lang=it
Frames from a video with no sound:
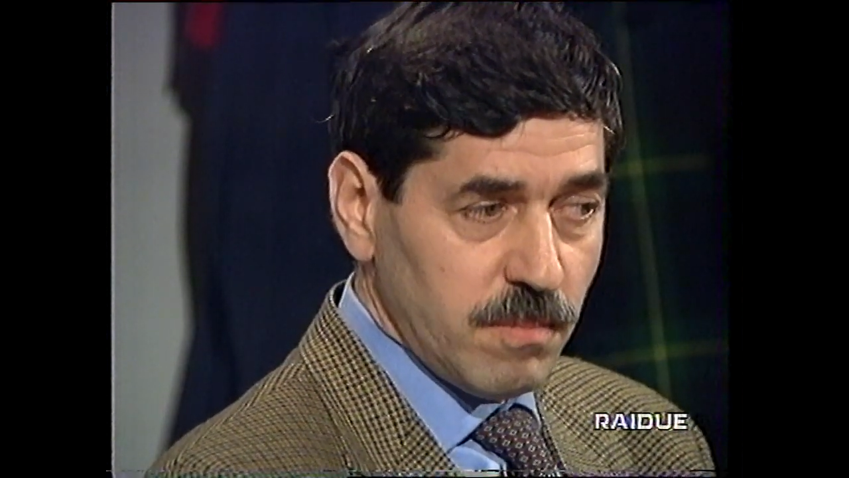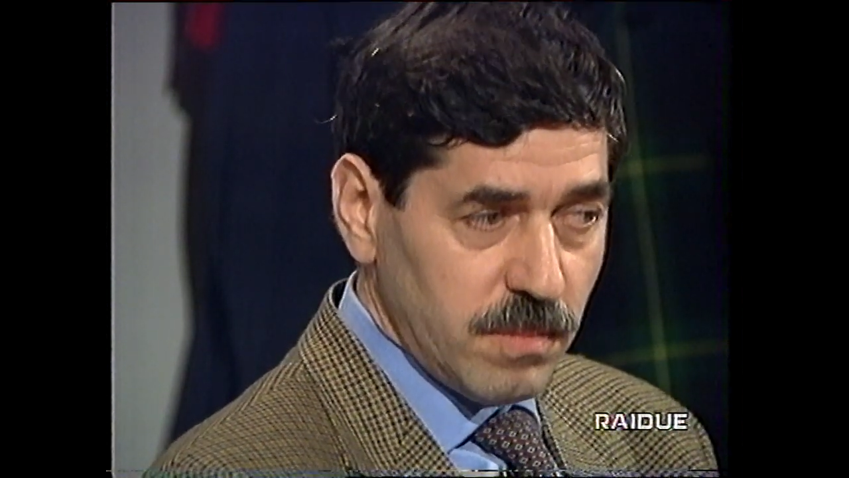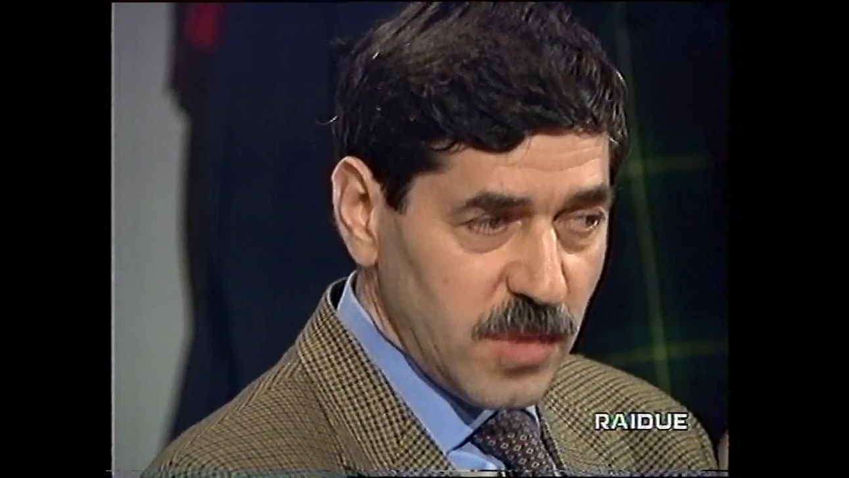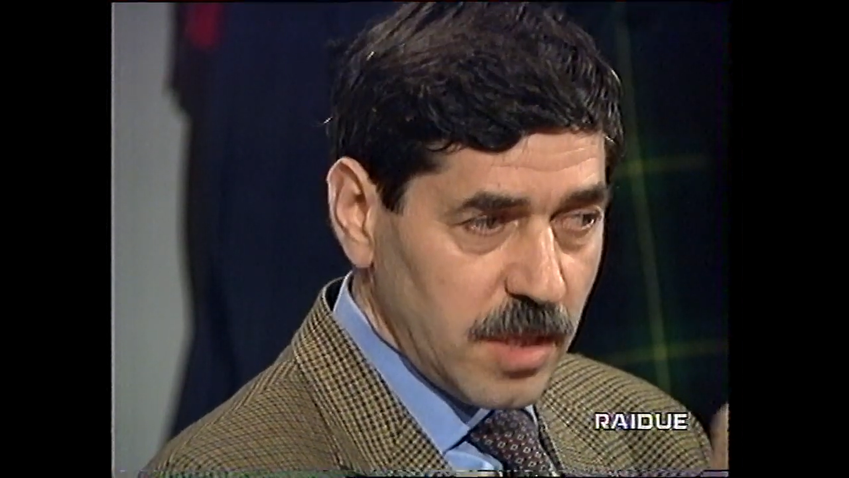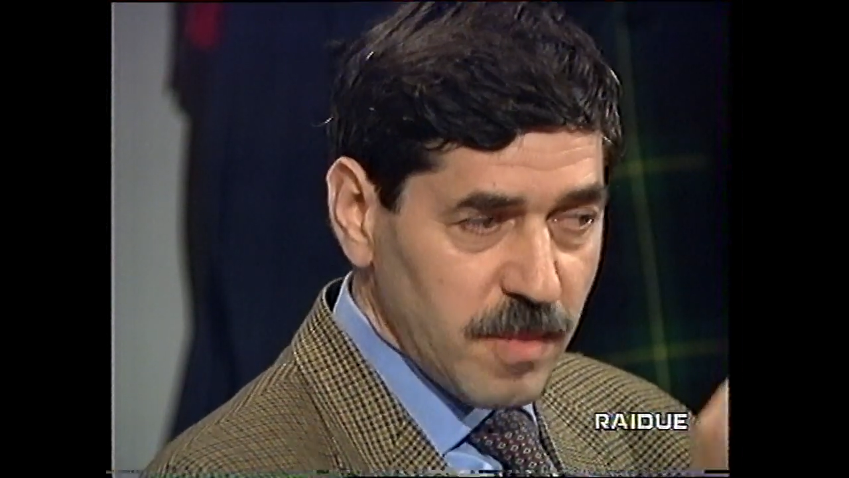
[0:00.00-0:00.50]

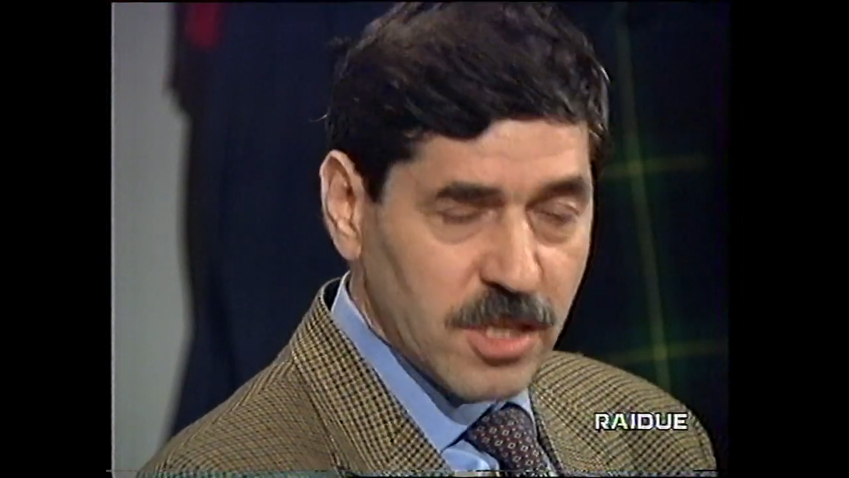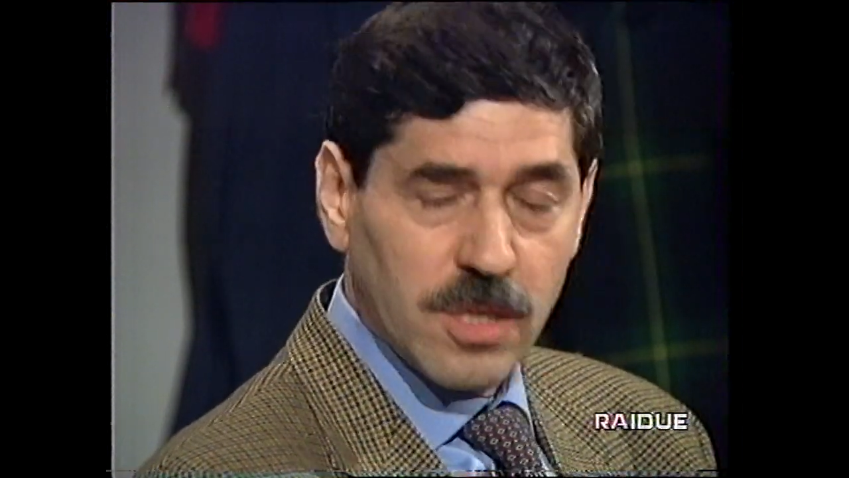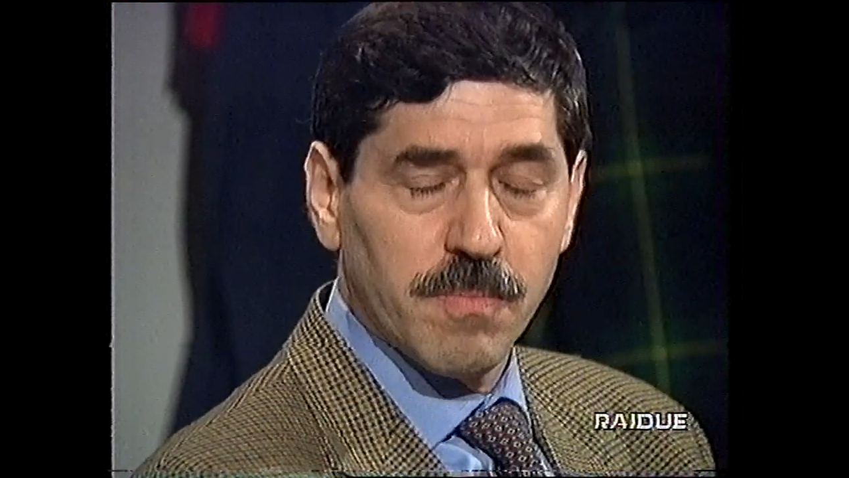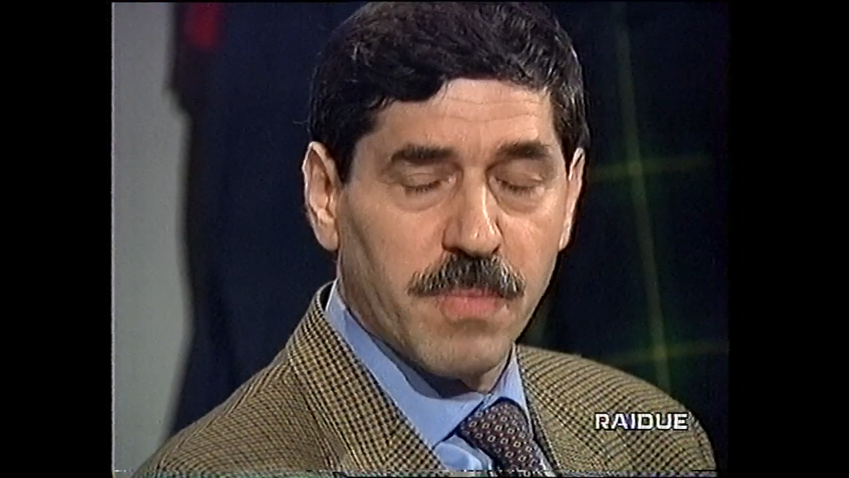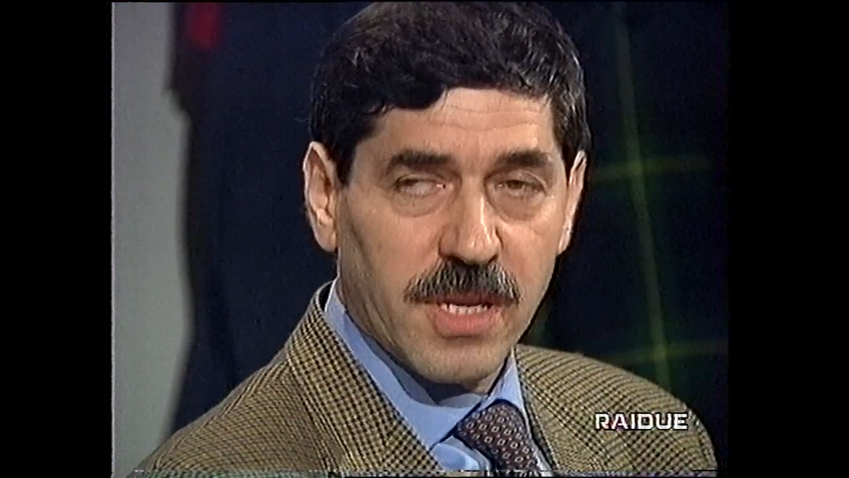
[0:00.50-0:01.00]
mi
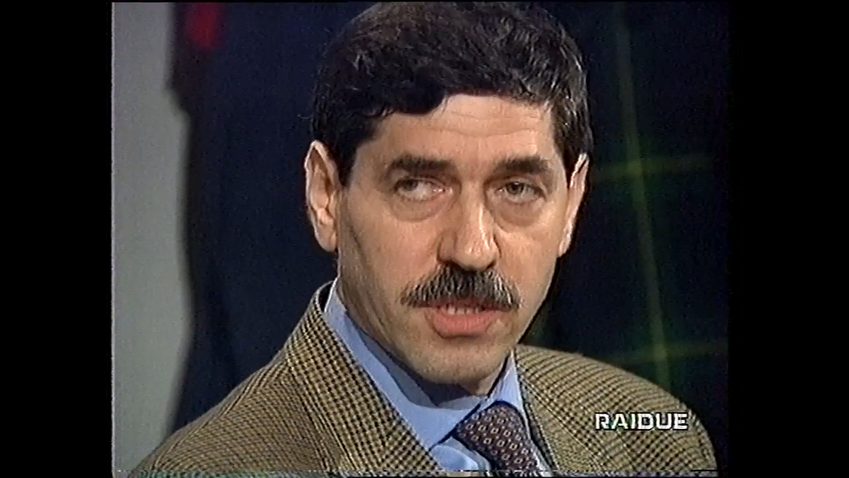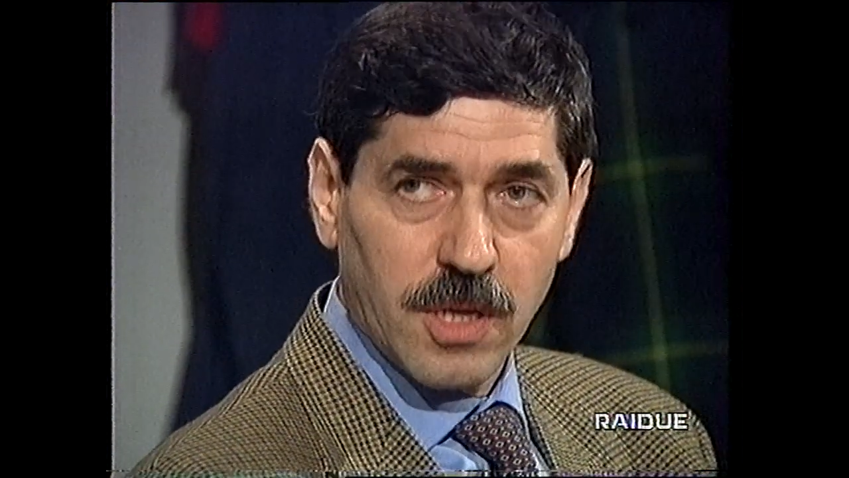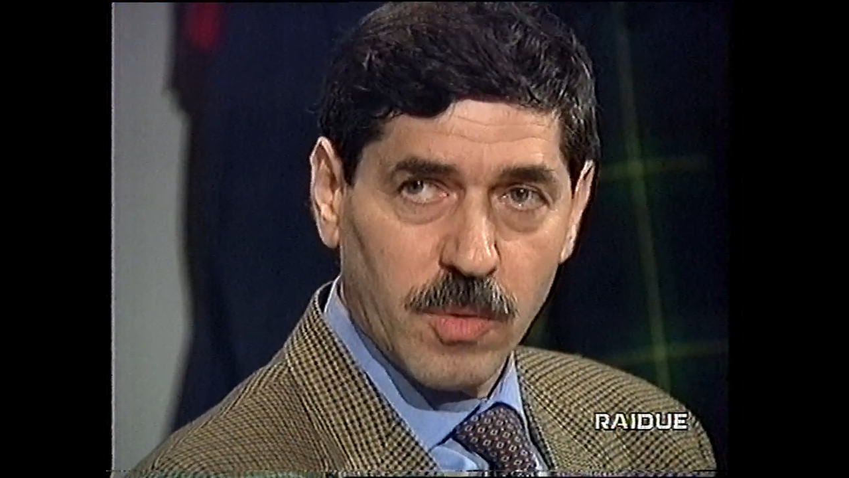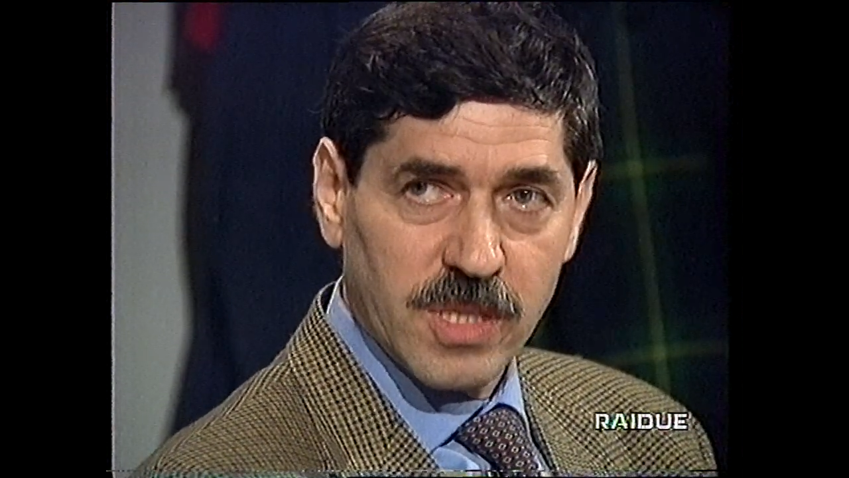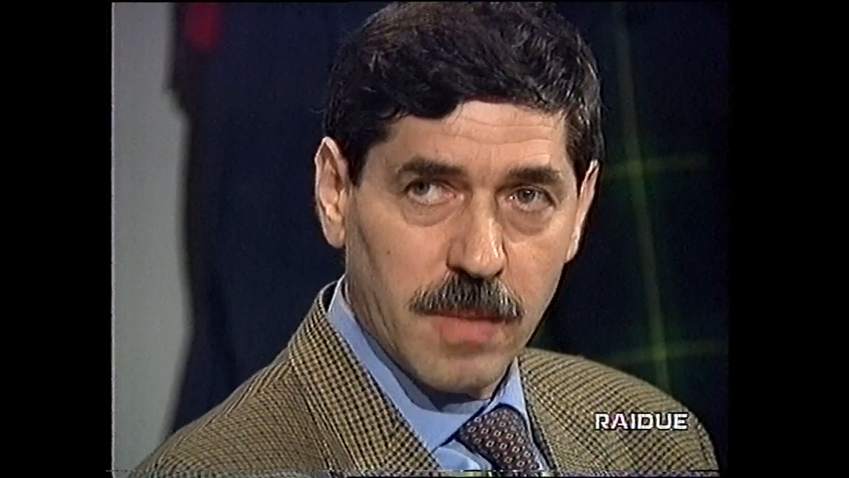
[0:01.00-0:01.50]
rimase impressa questa